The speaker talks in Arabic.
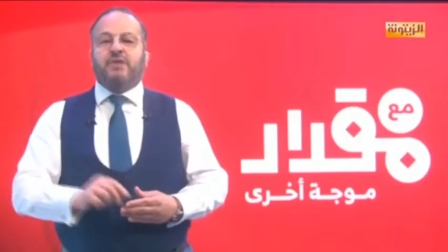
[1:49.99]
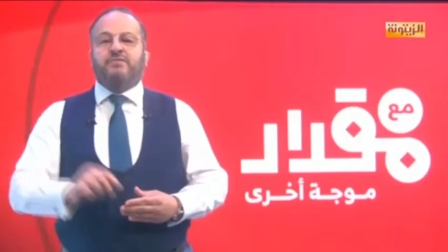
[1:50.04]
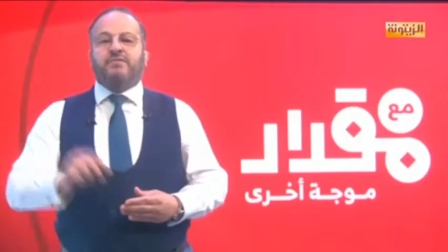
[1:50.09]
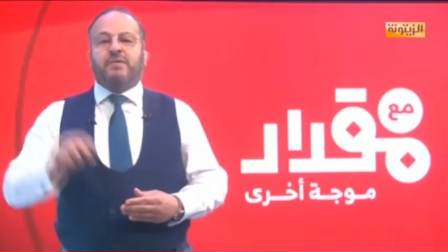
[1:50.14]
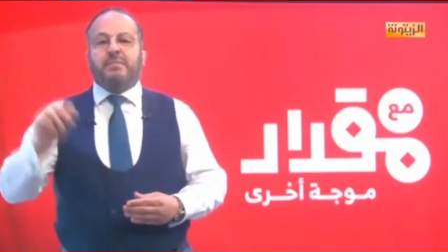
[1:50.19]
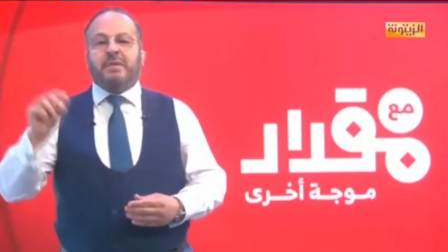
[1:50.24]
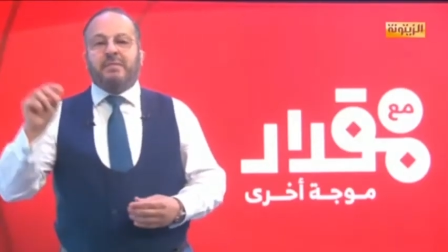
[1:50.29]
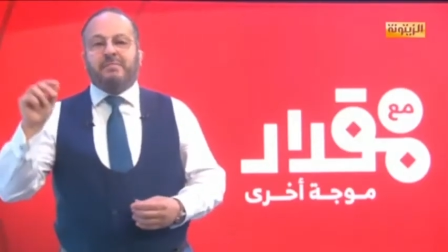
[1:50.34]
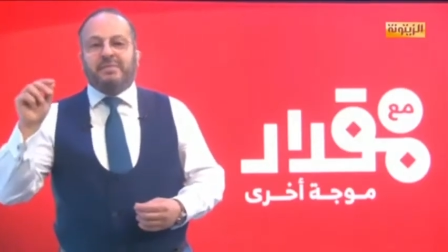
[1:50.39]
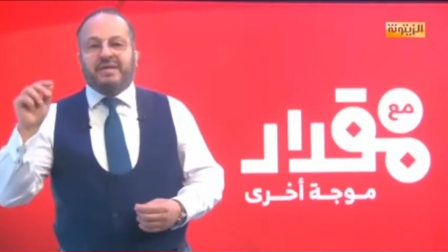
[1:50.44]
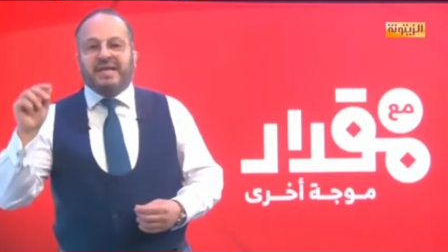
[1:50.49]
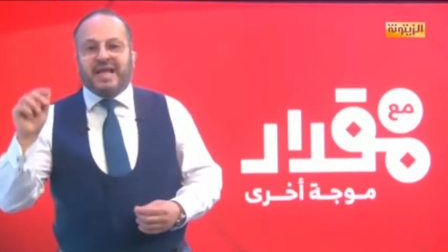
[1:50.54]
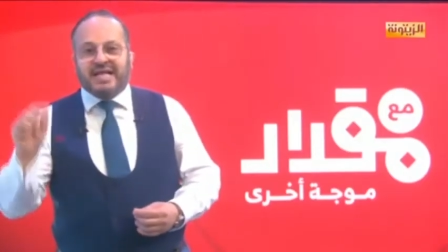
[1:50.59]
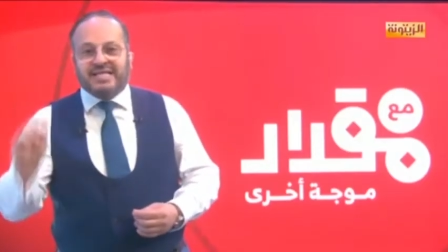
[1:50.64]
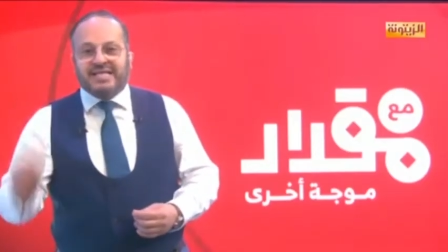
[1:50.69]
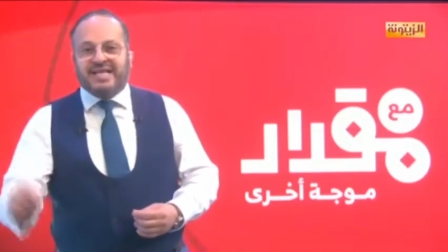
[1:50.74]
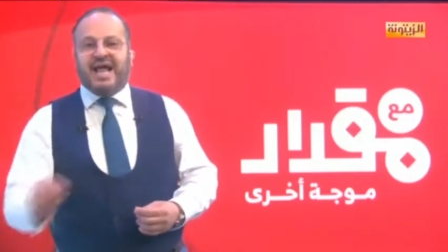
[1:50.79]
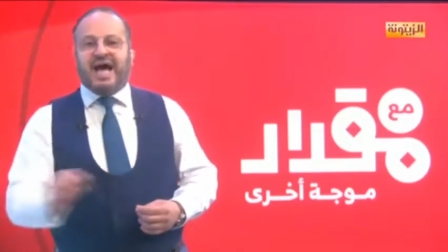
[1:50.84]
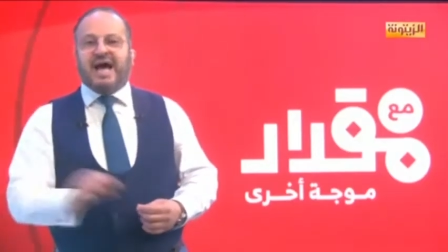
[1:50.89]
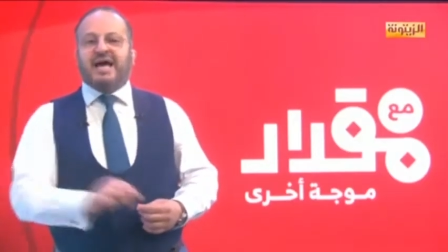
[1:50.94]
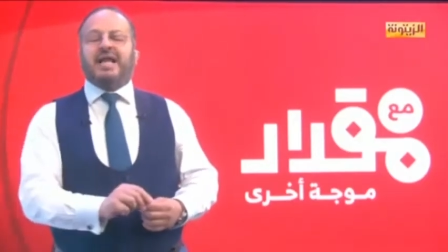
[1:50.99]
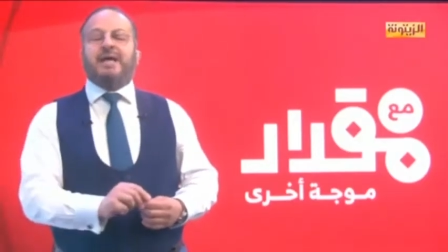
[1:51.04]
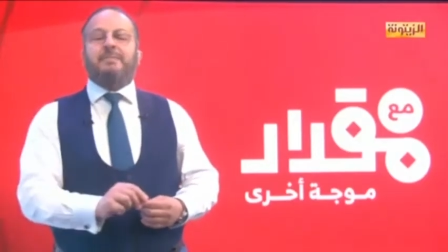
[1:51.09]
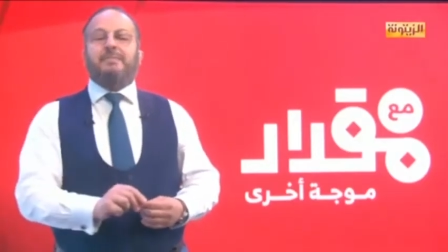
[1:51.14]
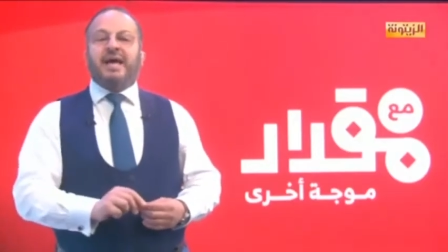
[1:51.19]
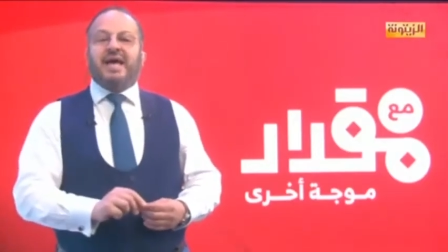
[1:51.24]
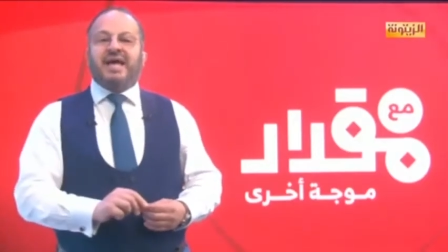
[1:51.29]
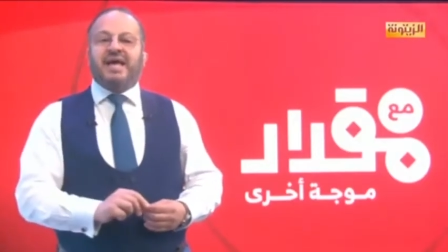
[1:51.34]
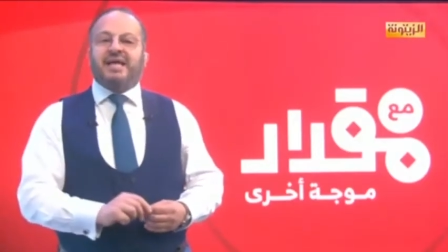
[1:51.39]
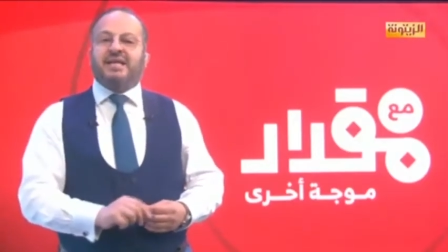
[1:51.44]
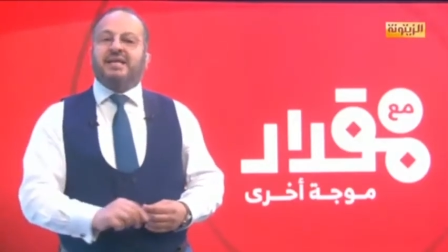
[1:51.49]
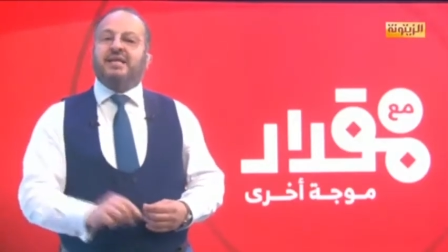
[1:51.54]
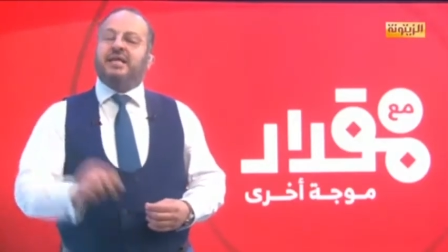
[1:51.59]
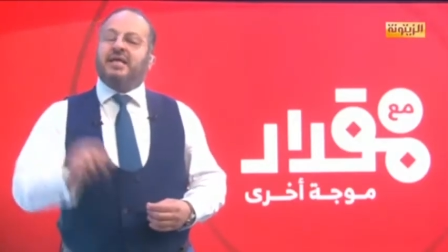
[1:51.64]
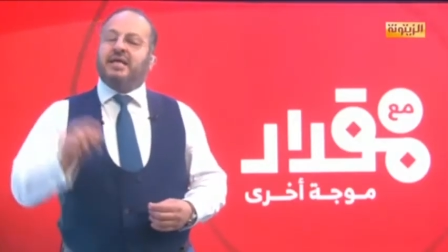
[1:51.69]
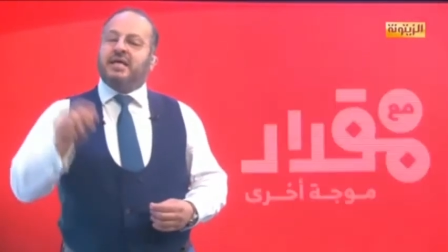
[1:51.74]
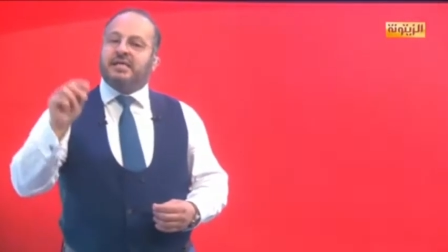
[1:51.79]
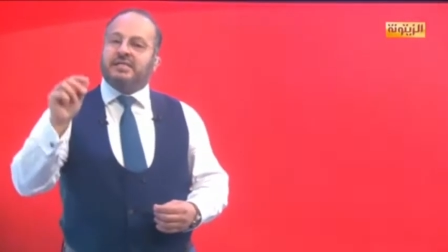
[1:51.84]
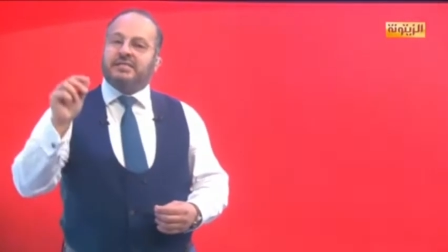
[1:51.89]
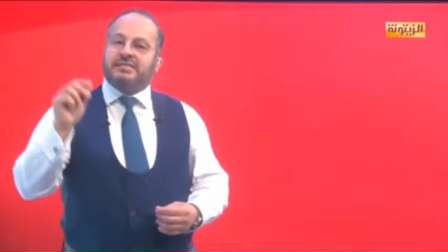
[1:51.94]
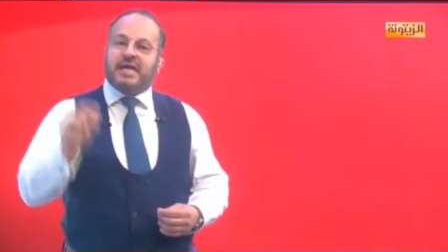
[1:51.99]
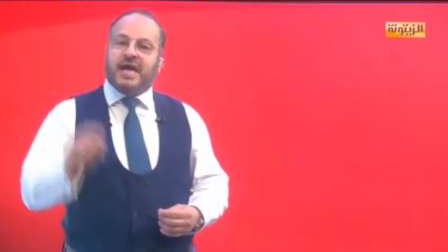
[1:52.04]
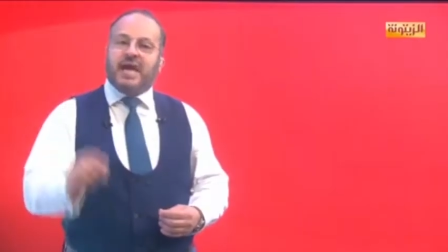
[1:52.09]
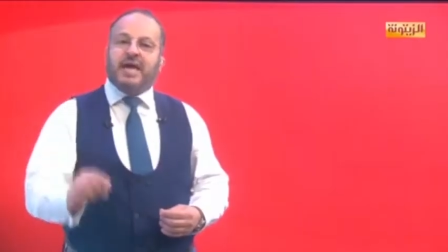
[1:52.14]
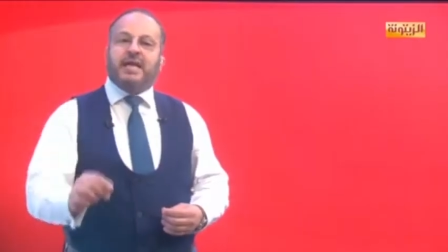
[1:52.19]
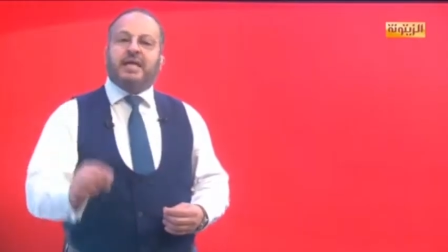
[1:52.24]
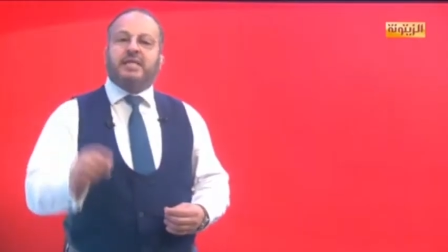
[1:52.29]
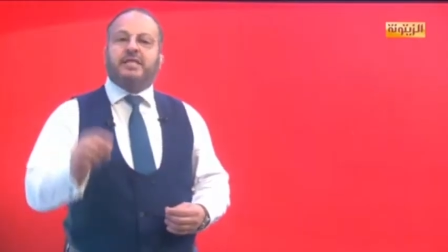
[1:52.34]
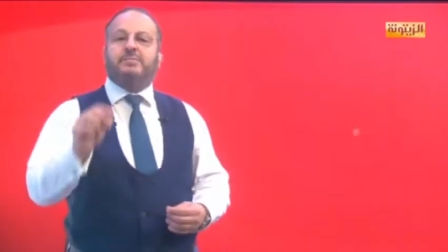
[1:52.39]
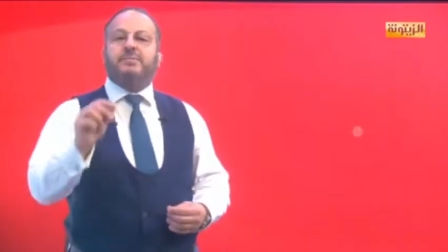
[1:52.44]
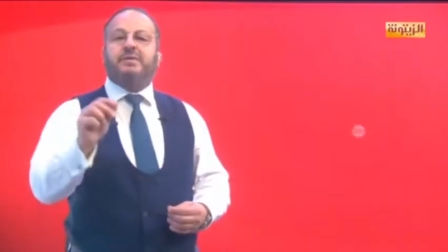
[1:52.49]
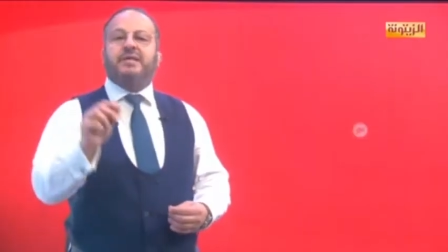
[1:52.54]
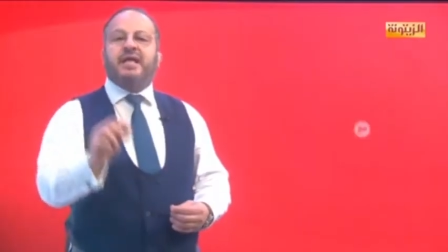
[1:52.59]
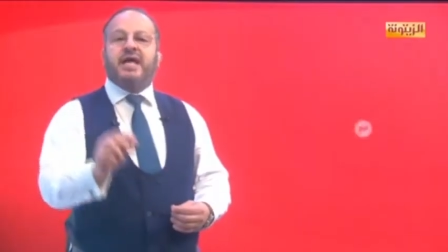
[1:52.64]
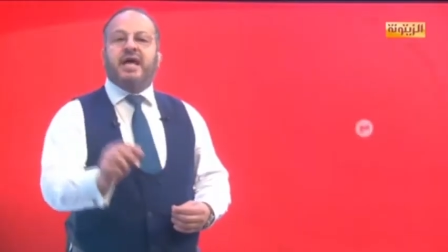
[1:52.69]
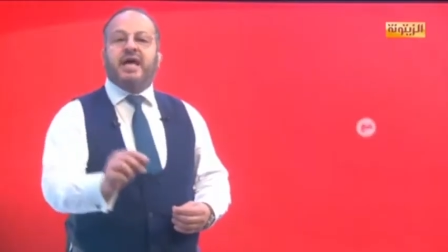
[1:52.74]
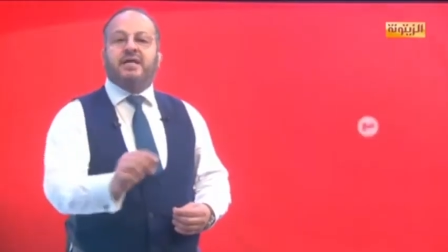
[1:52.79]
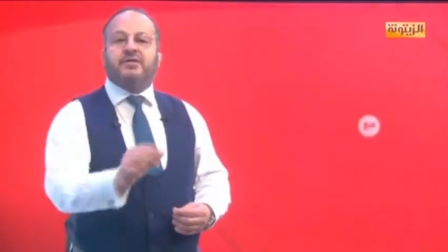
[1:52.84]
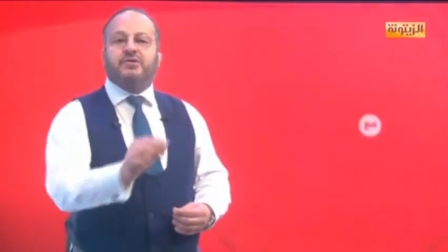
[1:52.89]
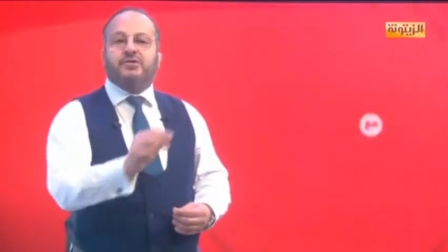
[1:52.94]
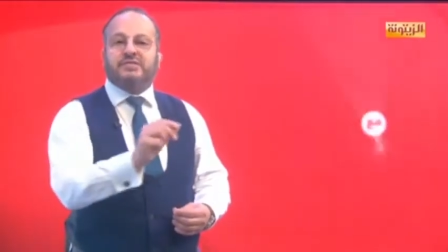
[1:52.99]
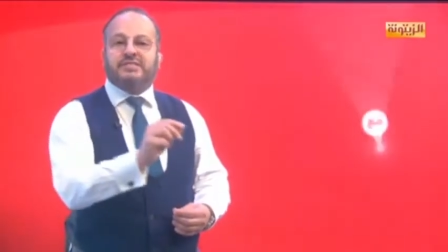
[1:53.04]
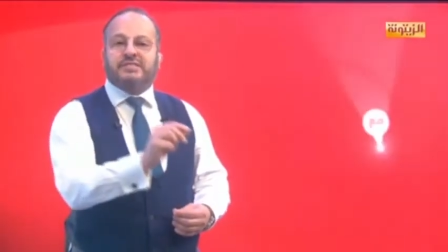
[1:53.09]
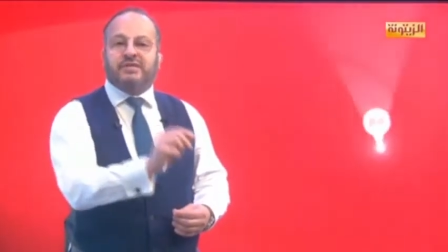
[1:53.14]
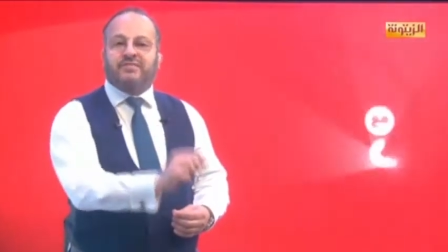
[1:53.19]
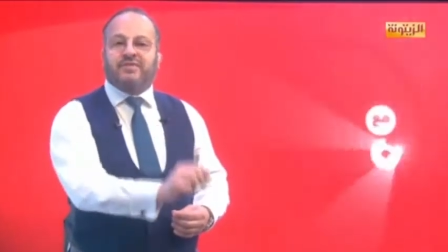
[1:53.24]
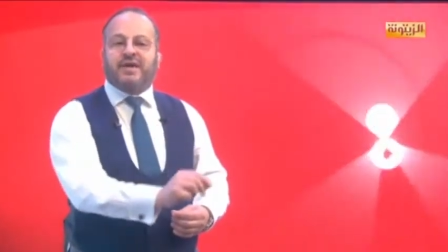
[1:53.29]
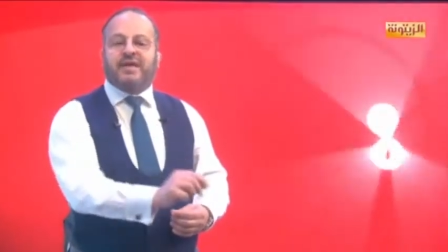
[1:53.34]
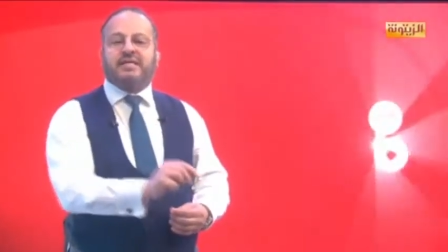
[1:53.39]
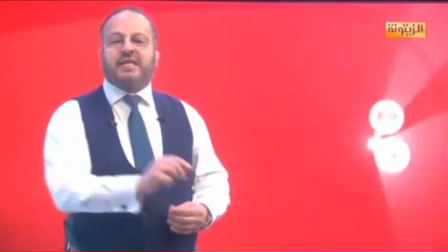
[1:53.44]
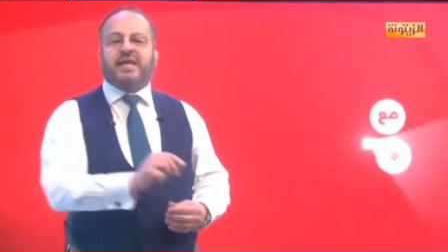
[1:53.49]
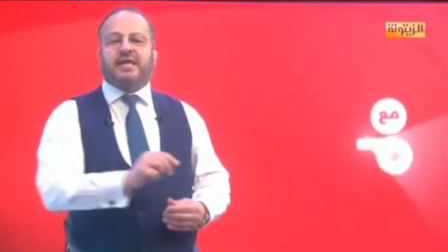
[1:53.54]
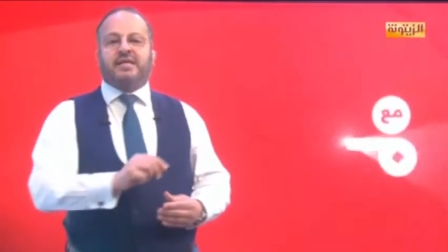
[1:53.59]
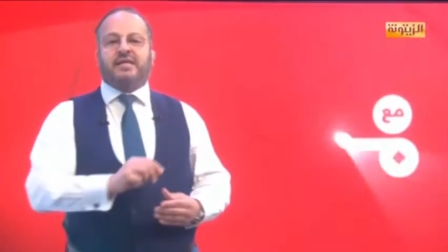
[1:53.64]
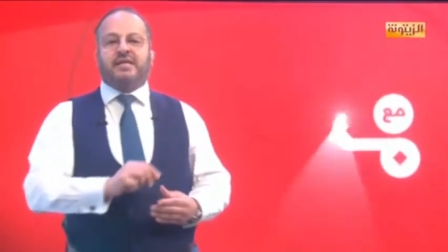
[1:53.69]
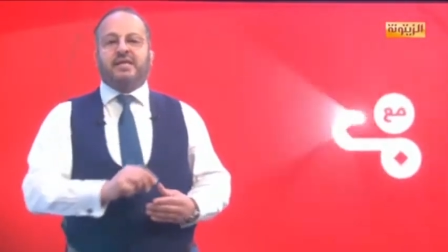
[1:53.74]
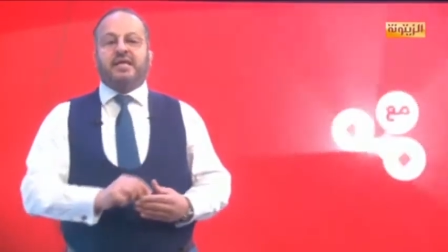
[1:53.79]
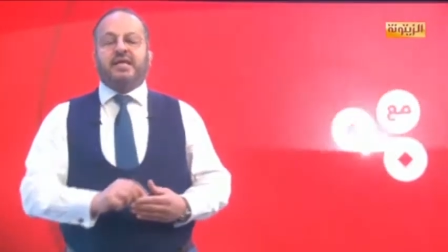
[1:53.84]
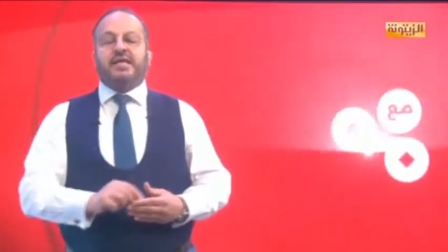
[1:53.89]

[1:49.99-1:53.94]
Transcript: فمن بلاد الحرمين صارت بلاد الصفقتين